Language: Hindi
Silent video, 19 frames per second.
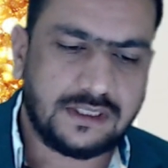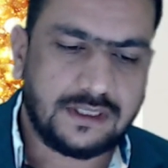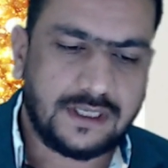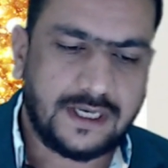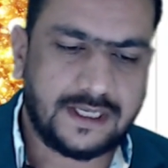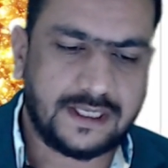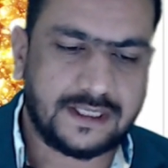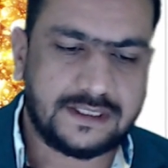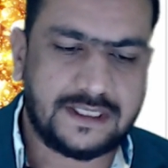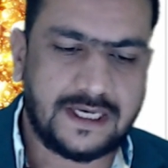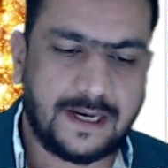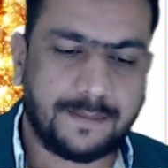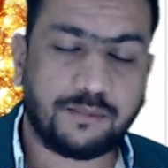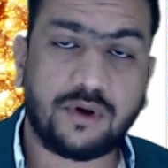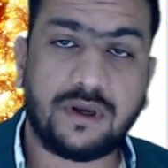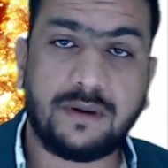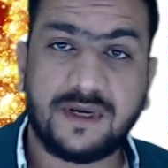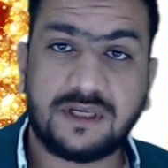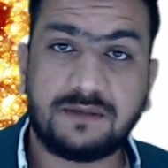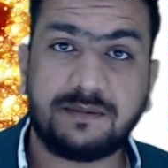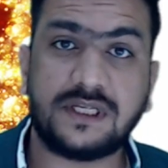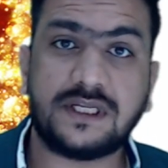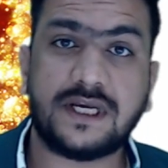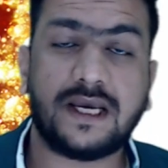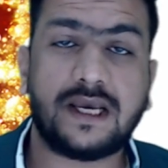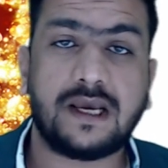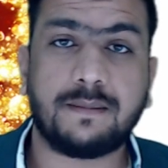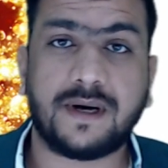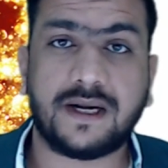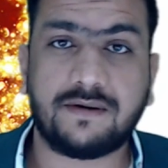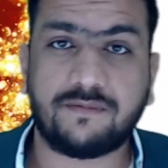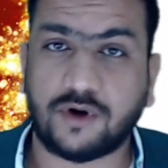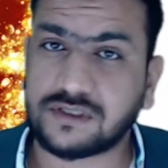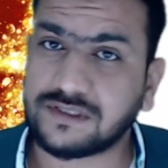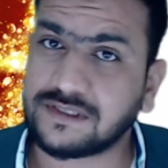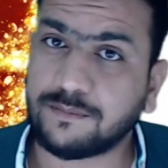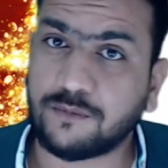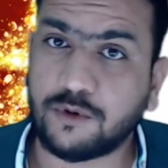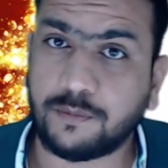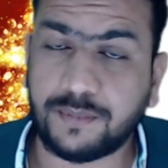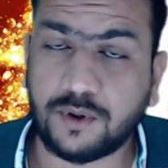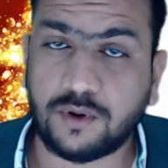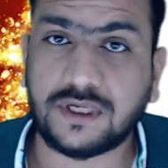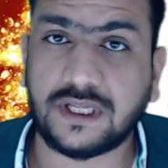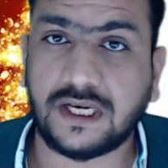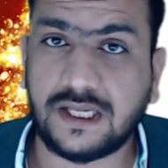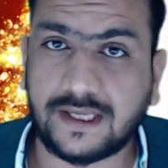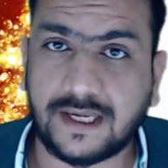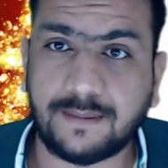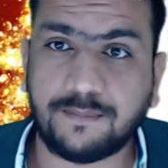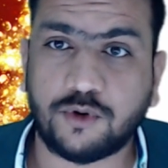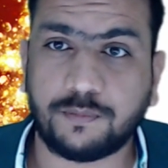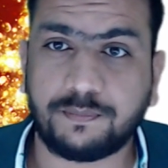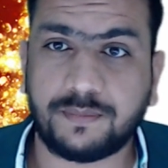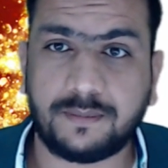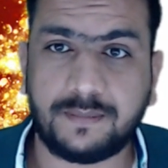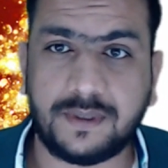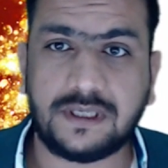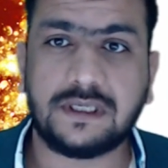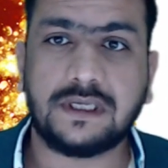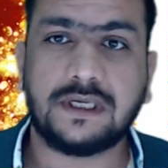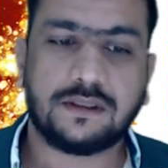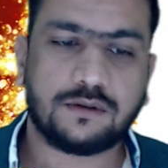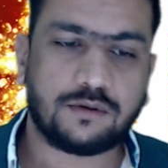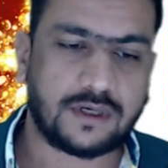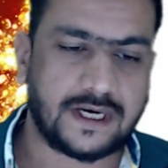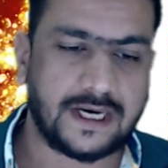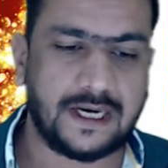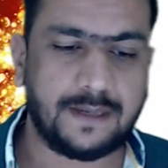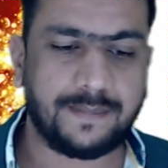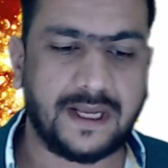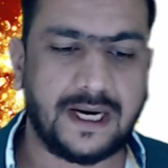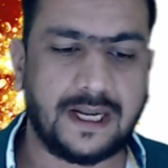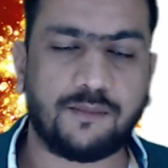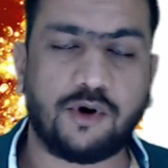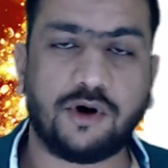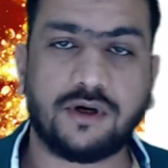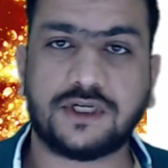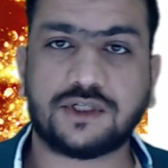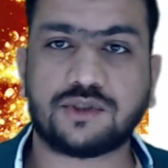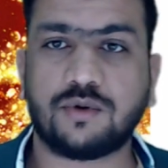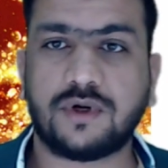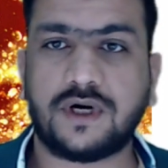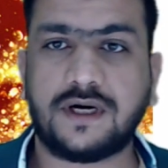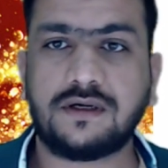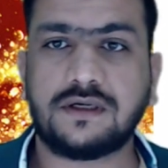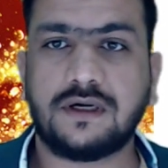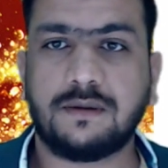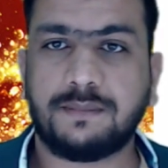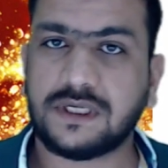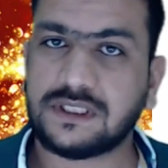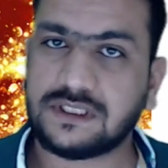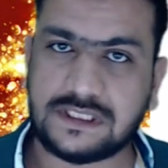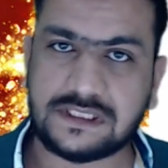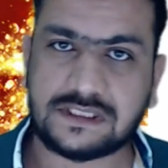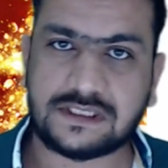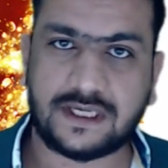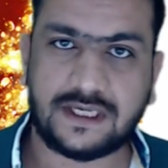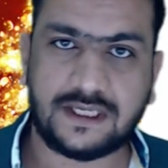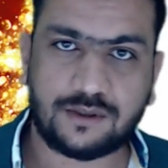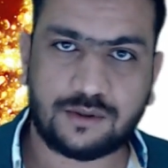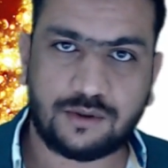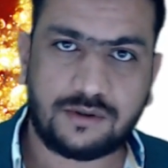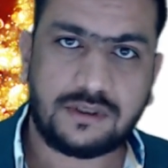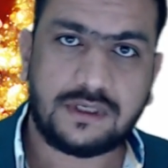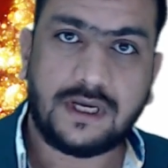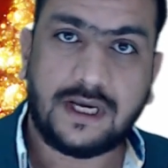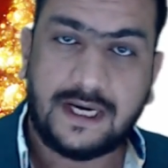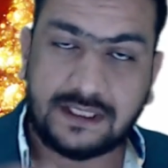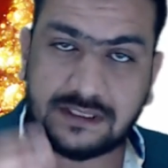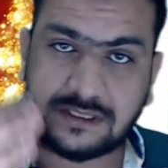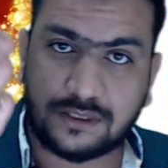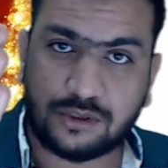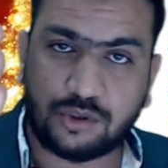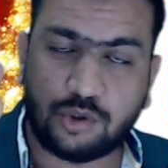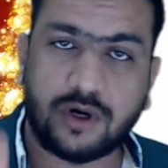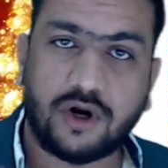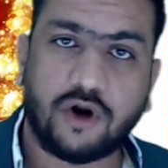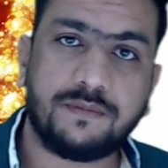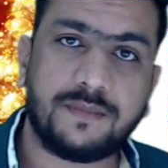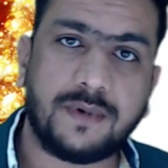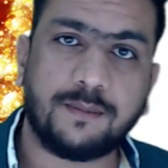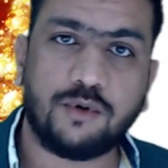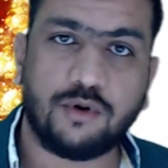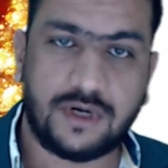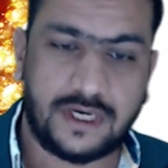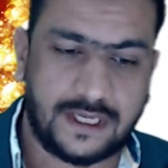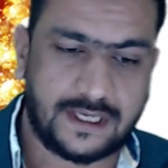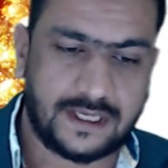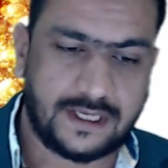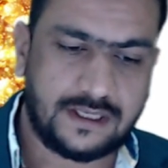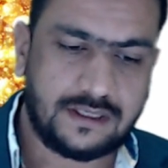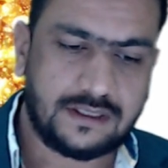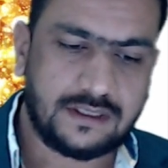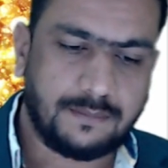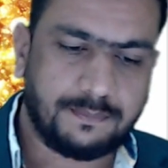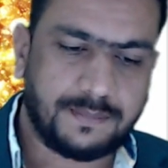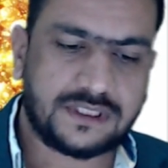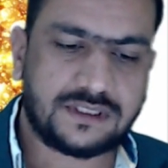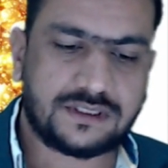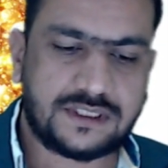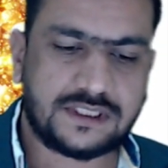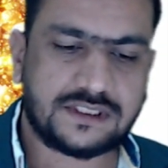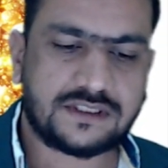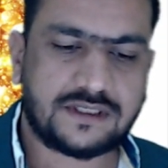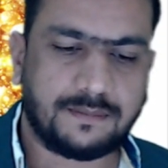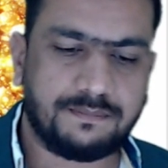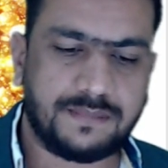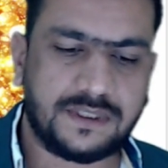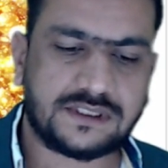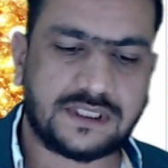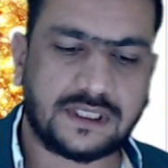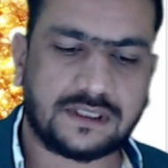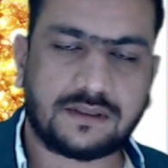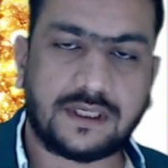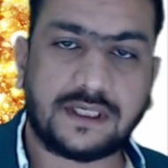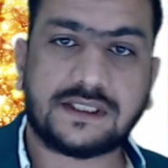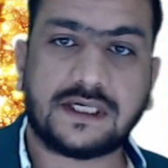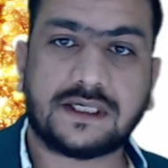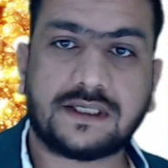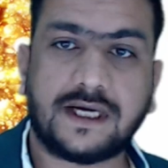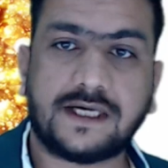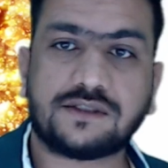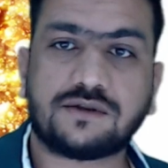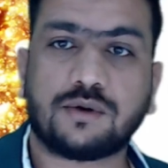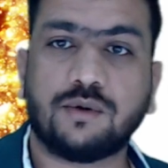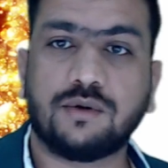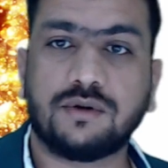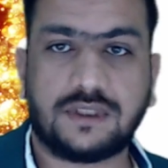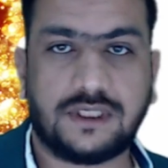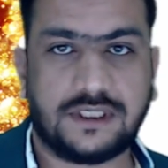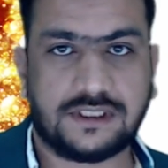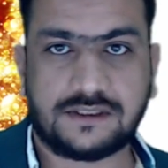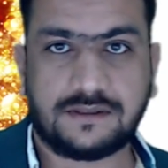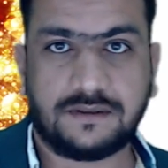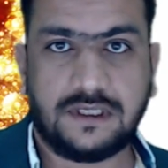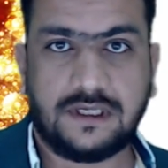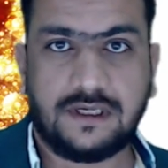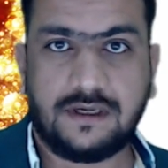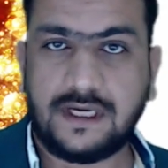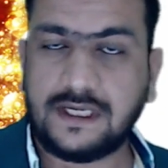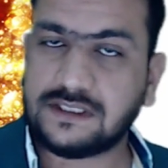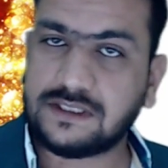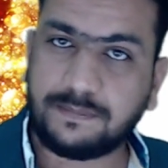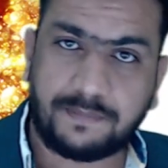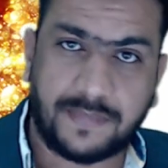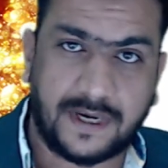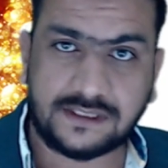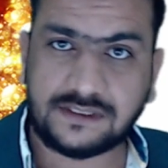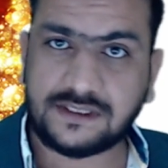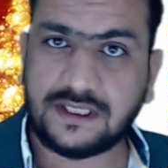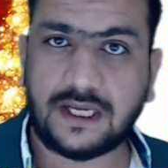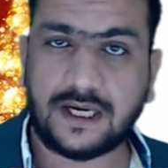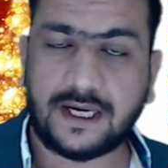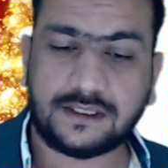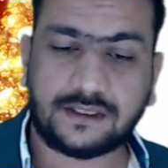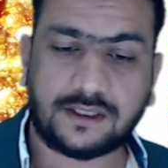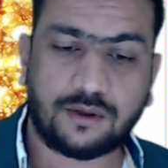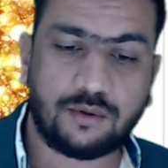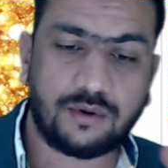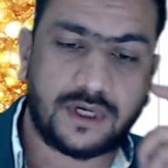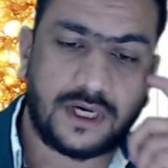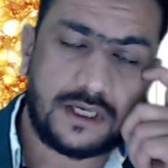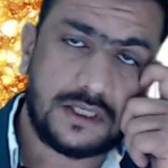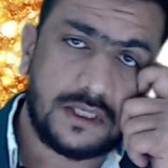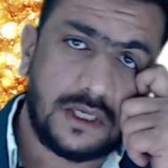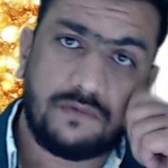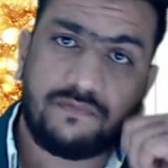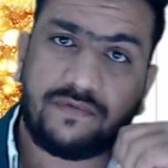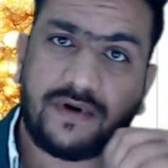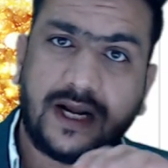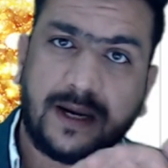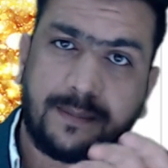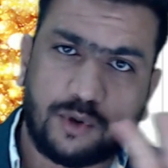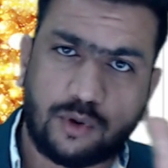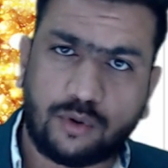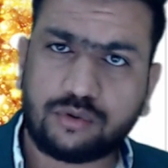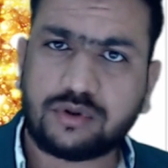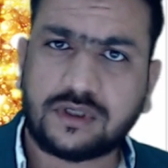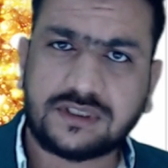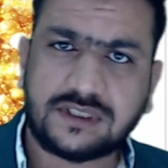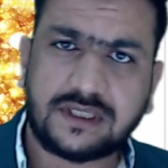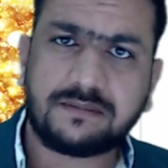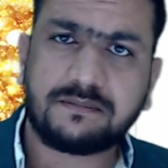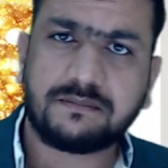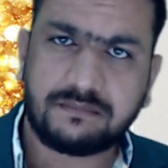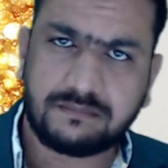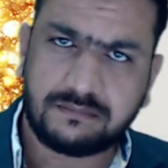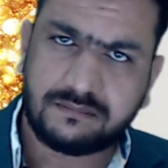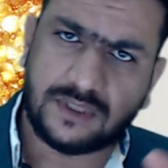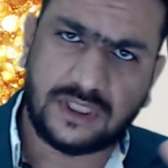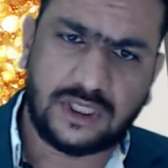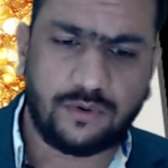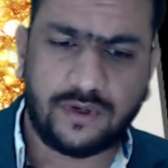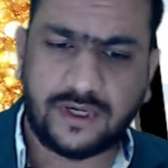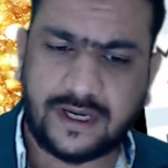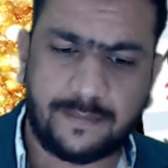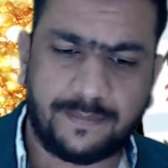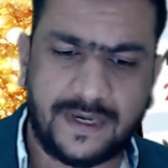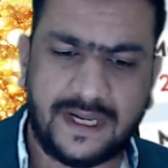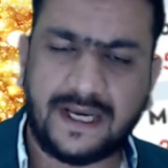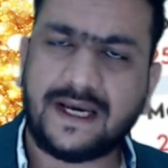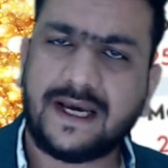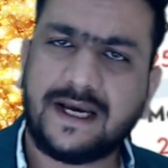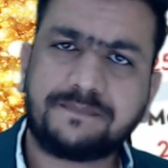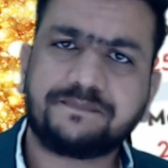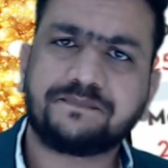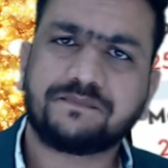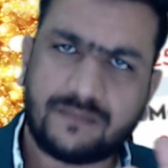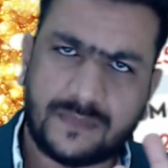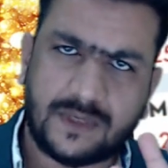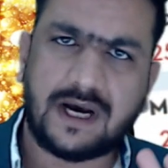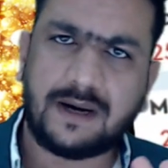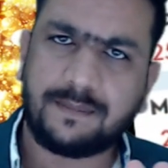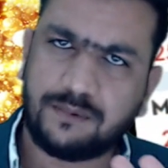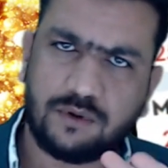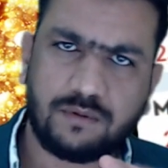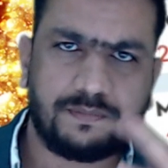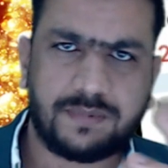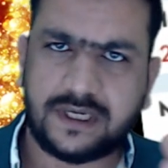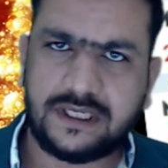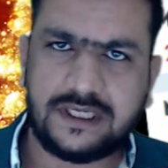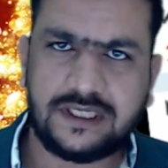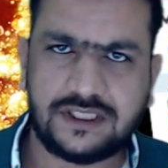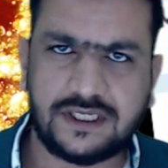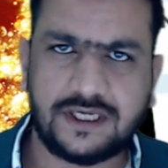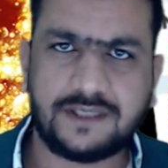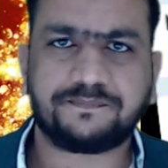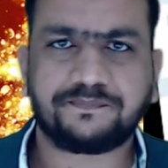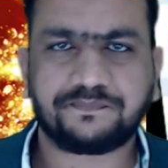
है ना ये आपको इमेज मिल जाएगी हमारे व्हाट्सएप ग्रुप पे और टेलीग्राम ग्रुप पे भी तो कल पहला मॉक टेस्ट होगा 25 तारीख को ऐसे दो राउंड में हम लोग ले रहे हैं 25, 26, 27, 28 और 29 ऐसे पाँच दिन लगातार होगा फिर आप लोग को थोड़ा सा न्यू ईयर का ब्रेक है आप लोग पढ़ लीजिए